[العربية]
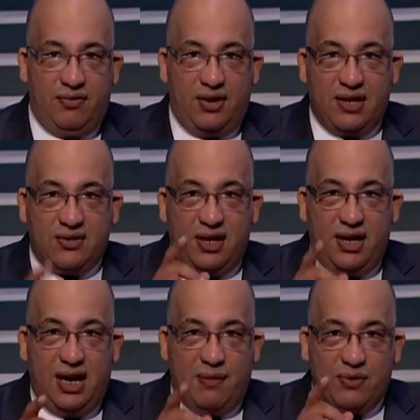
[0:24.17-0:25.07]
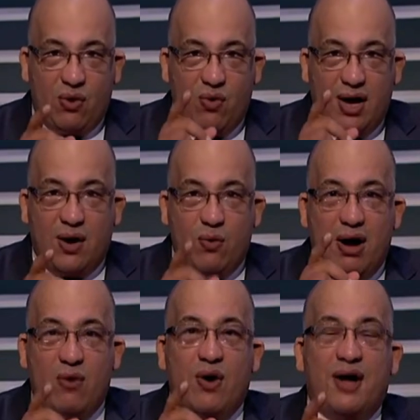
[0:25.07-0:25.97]
ناس عينيها مدورة
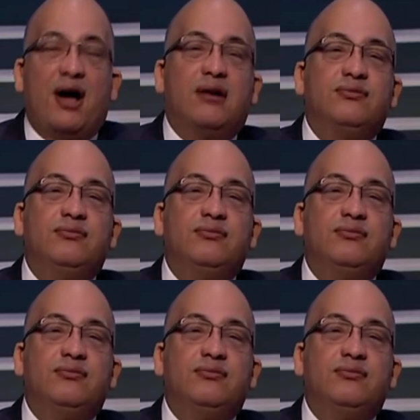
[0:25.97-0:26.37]
ومقورة